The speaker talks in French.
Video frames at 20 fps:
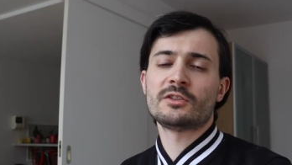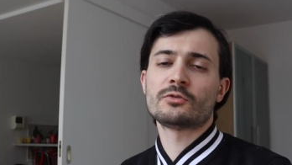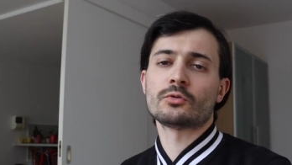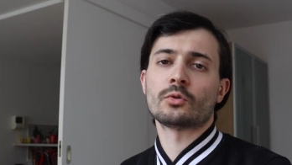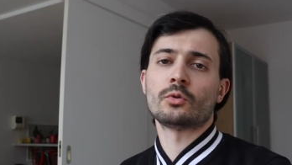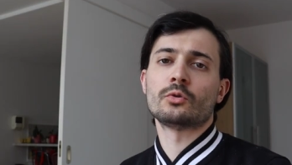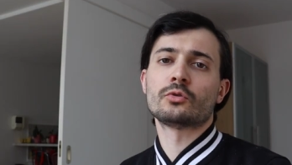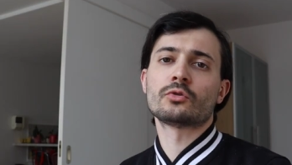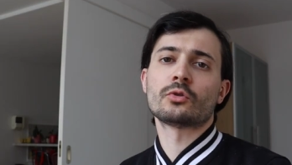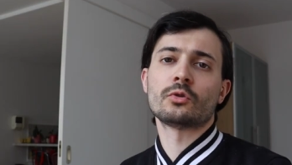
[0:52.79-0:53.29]
sur
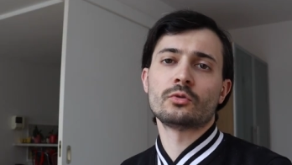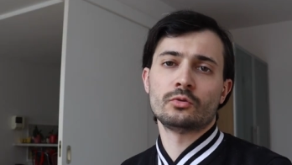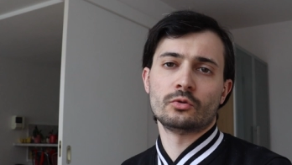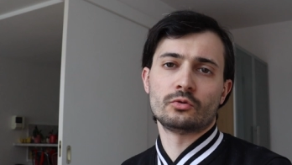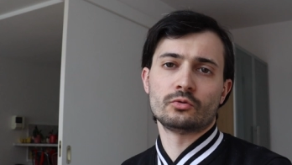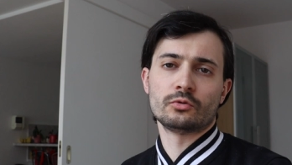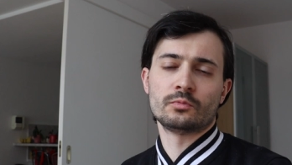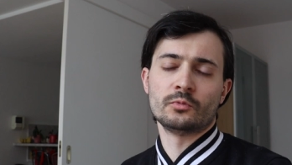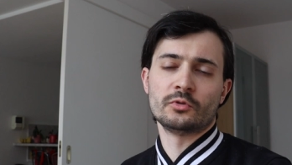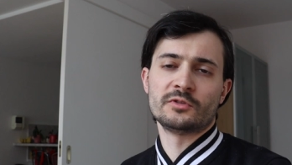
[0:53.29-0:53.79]
le trône de
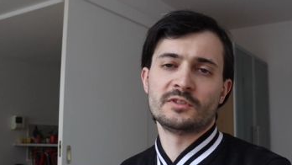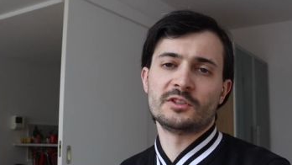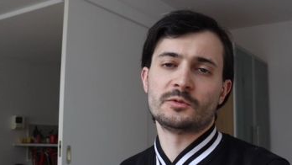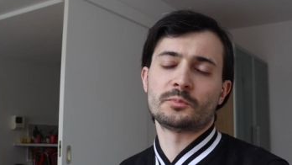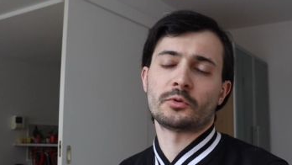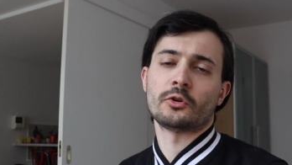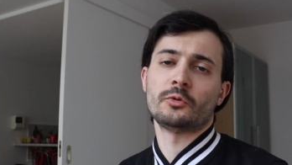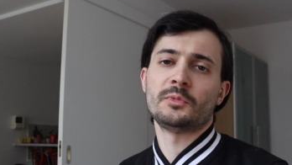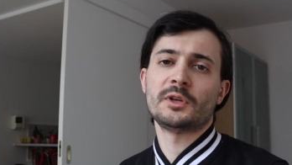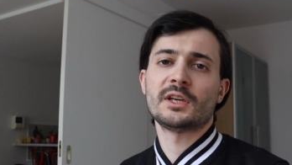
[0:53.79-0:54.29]
Toutmosis
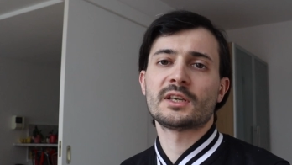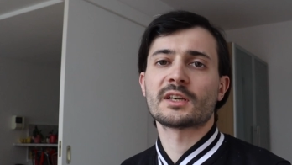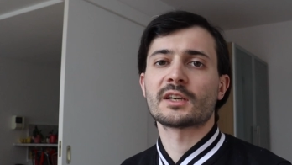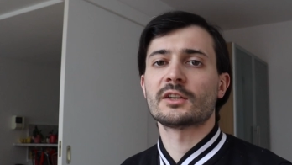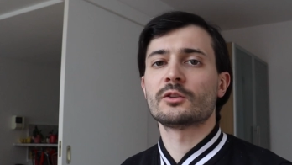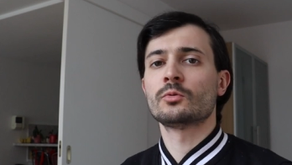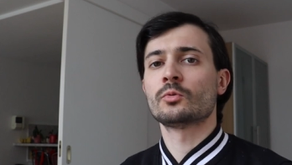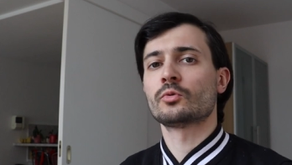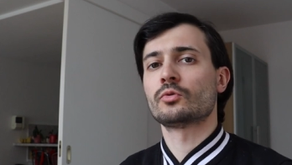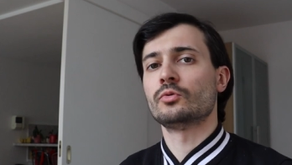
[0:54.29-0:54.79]
Ier
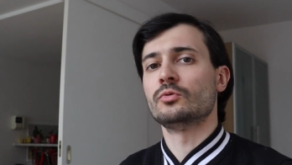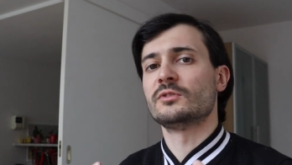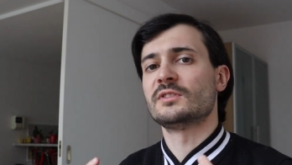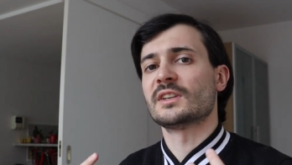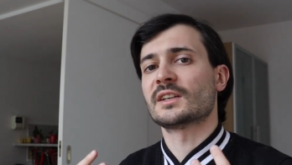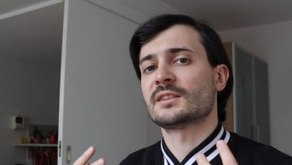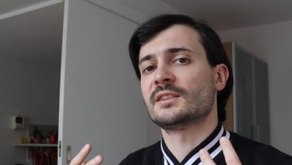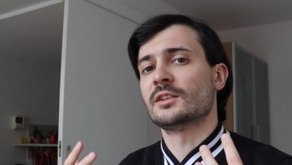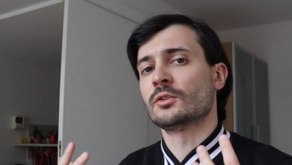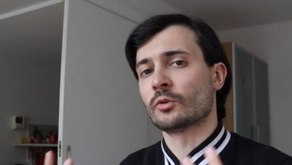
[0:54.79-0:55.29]
crée donc une
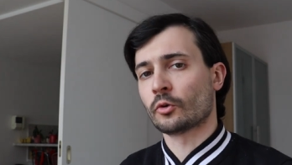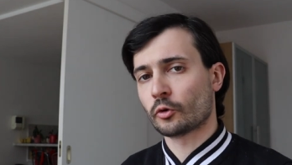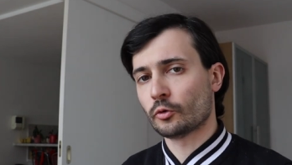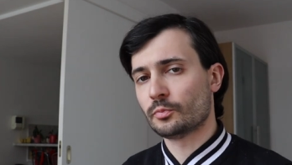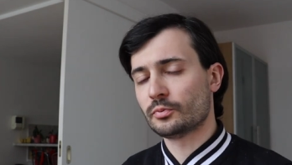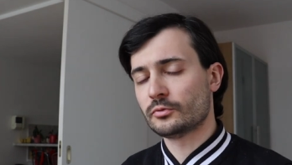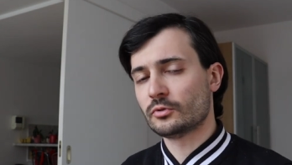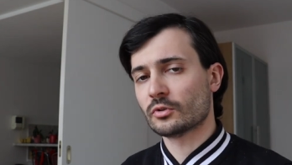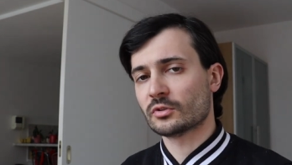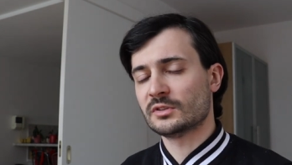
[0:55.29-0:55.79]
certaine
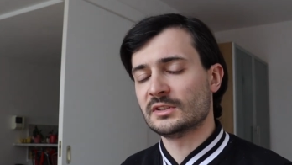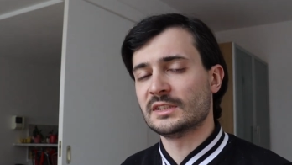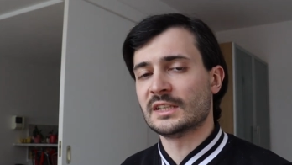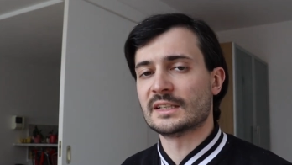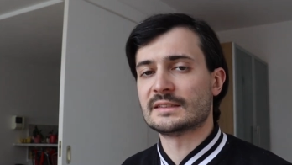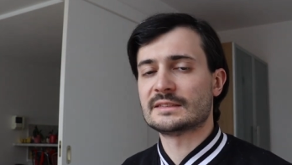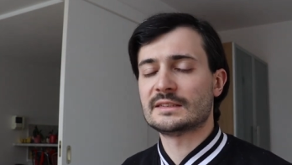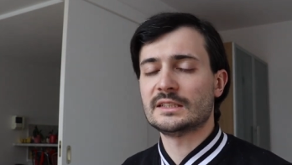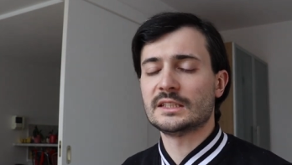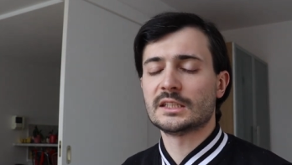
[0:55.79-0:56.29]
rupture
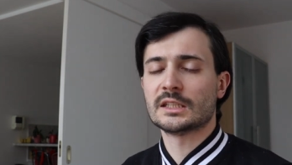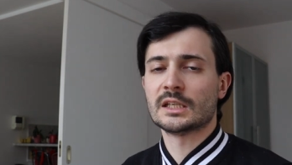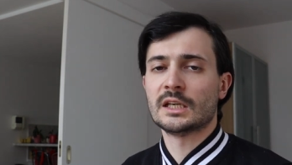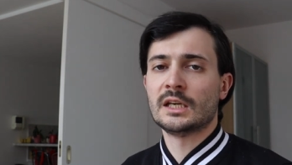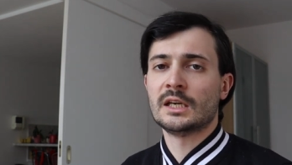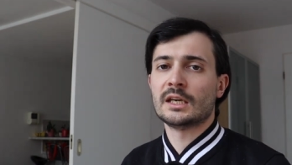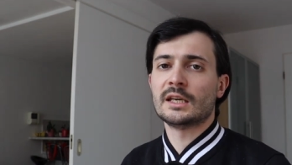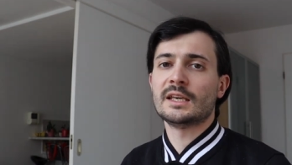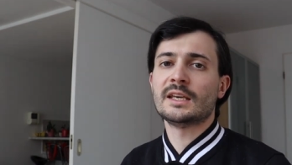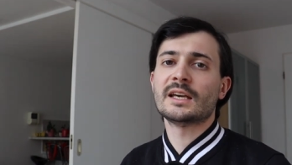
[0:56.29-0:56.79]
dynastique
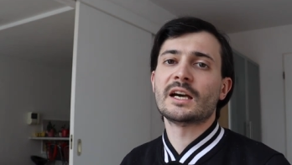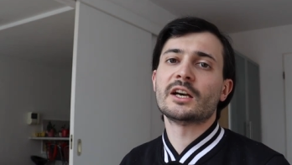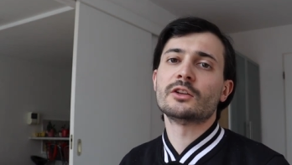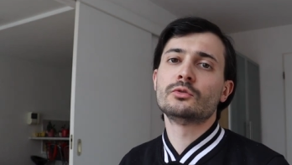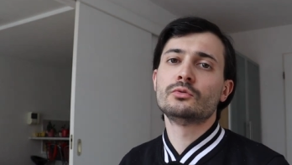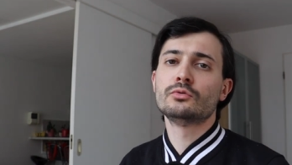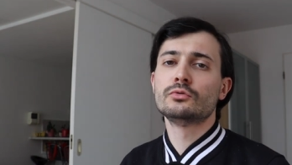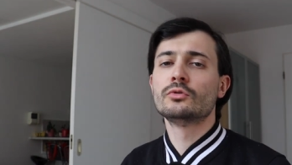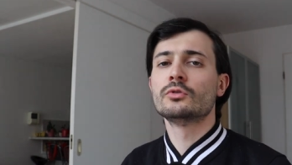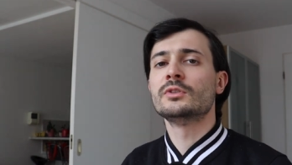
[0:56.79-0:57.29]
et a
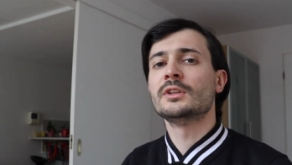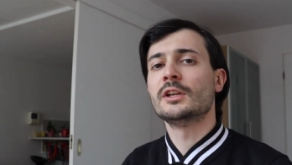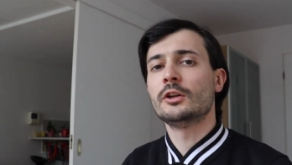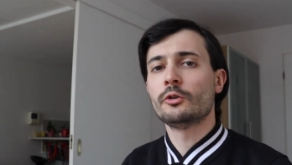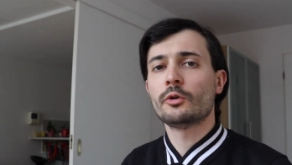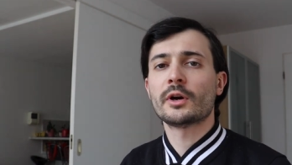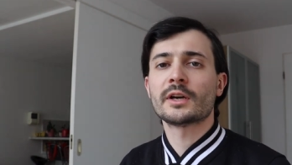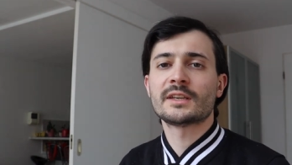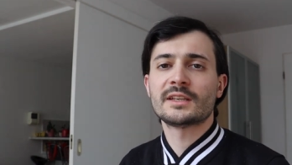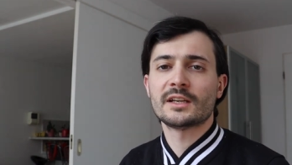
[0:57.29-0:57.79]
dû donner
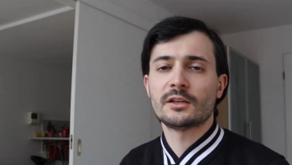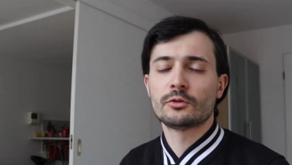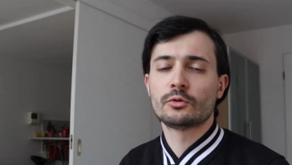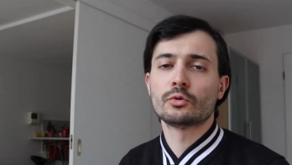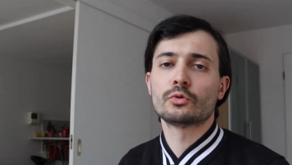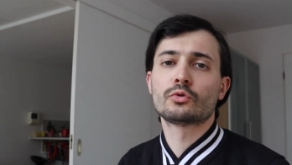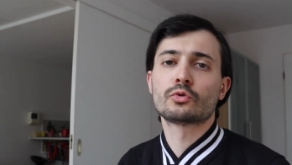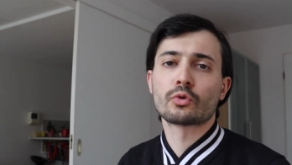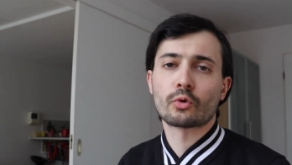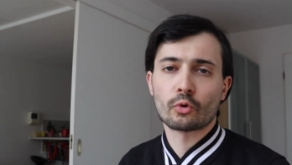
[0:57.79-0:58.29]
lieu à
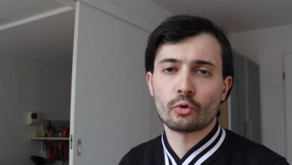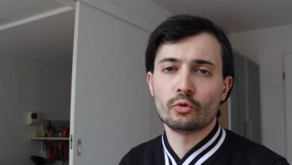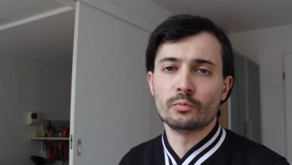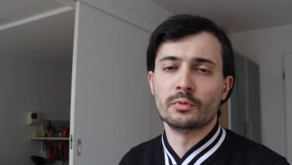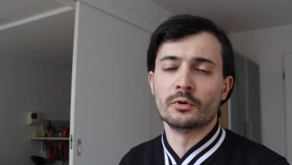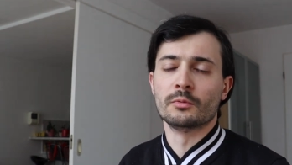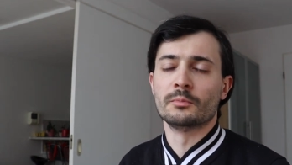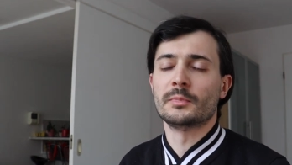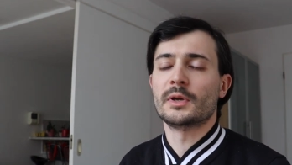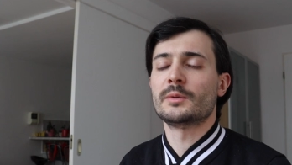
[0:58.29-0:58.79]
quelques
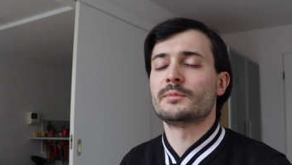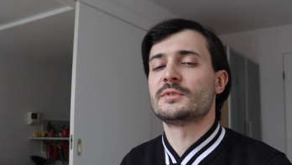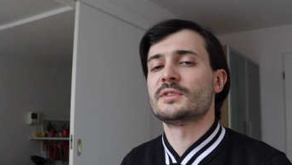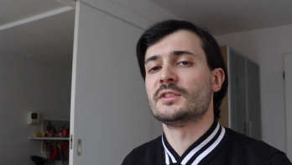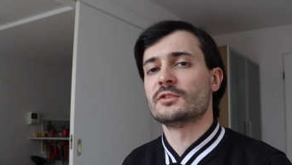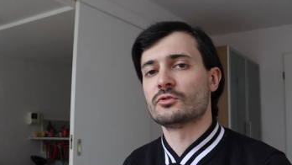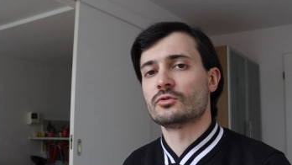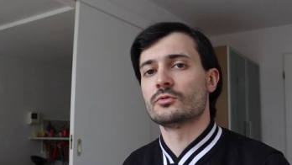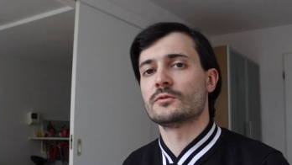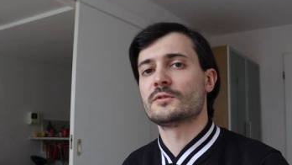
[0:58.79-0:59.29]
troubles, même
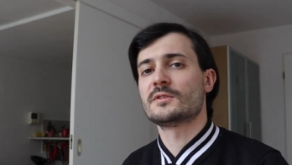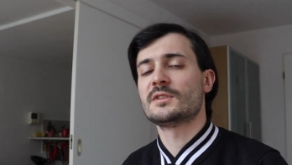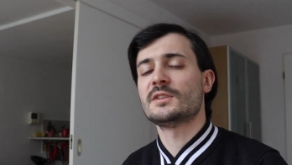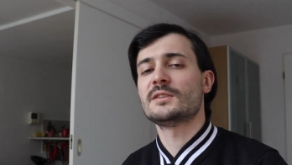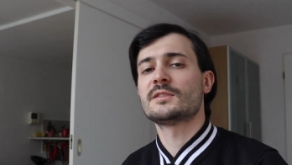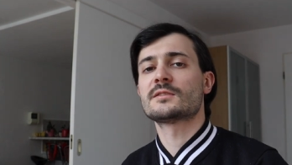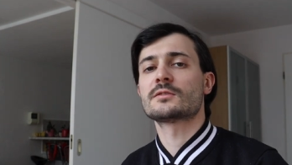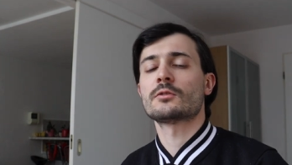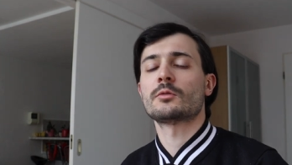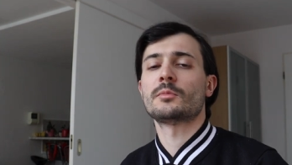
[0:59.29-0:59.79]
si ceux-ci
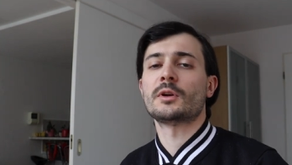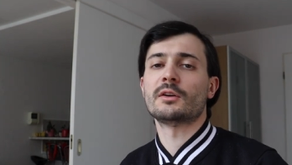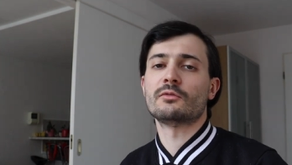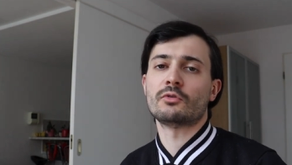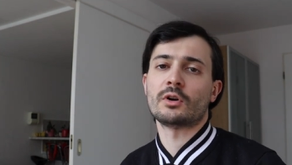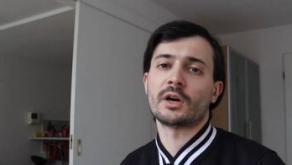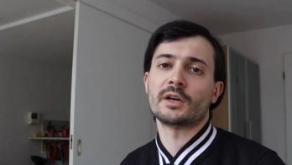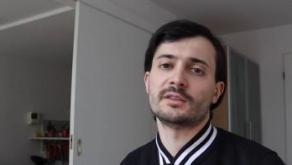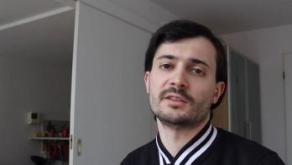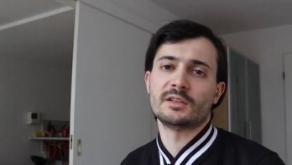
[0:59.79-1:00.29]
semblent
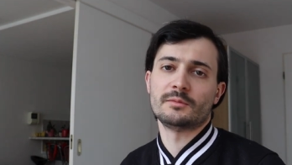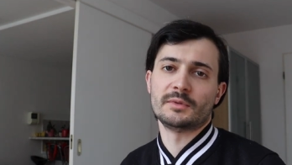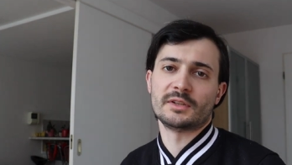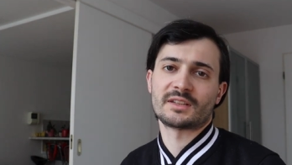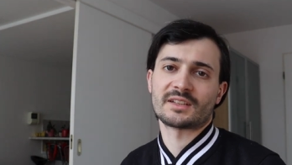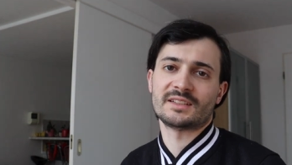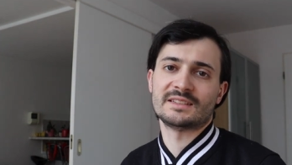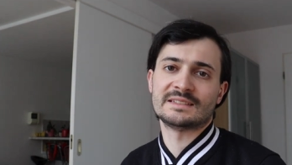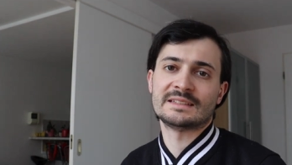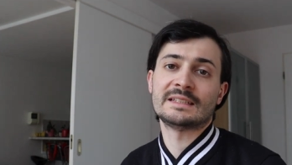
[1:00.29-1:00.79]
avoir été
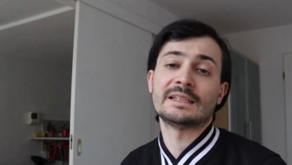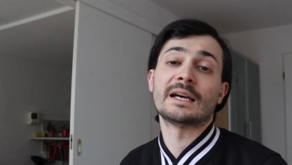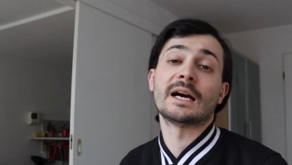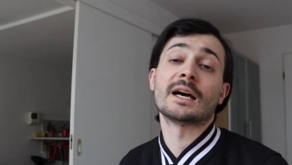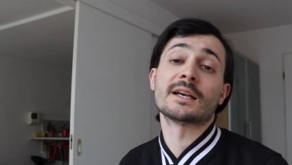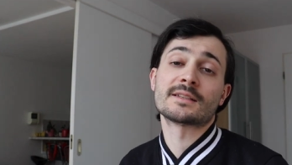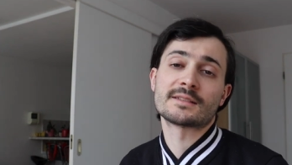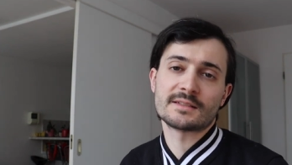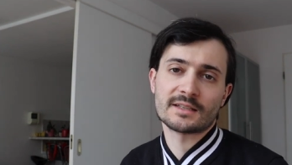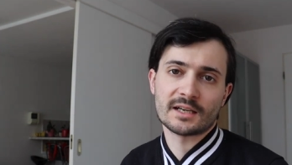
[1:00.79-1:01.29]
maîtrisés
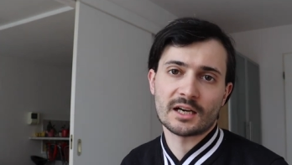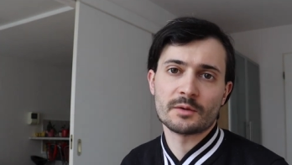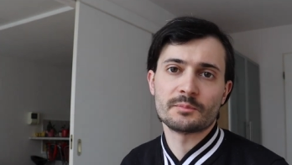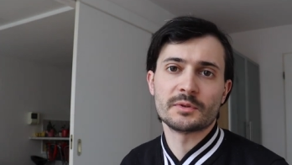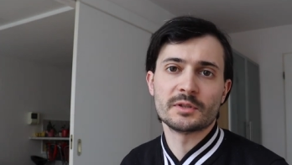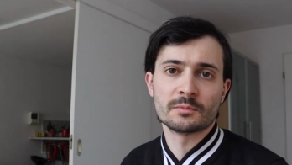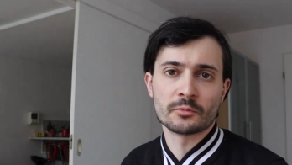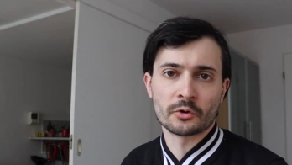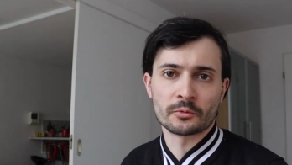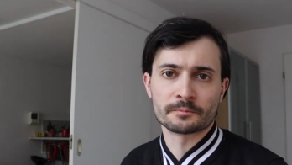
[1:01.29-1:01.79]
assez
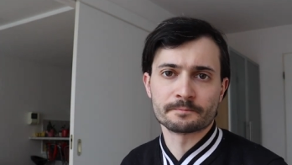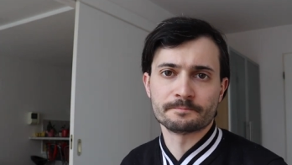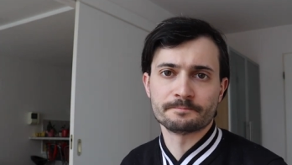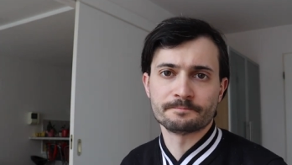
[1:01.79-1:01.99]
rapidement.